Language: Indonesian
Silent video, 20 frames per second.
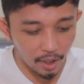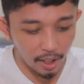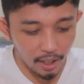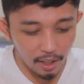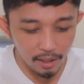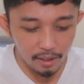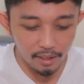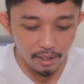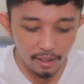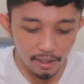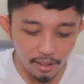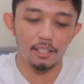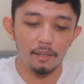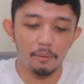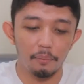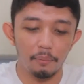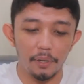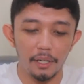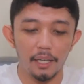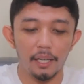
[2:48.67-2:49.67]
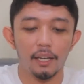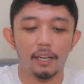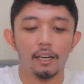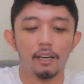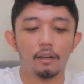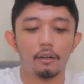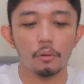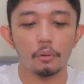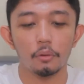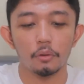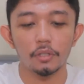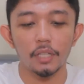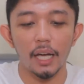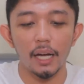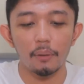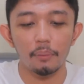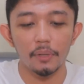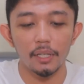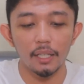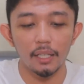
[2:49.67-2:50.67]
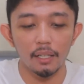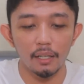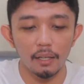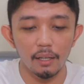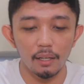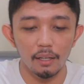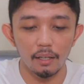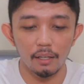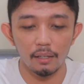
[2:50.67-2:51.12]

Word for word: ya sampai rusak begini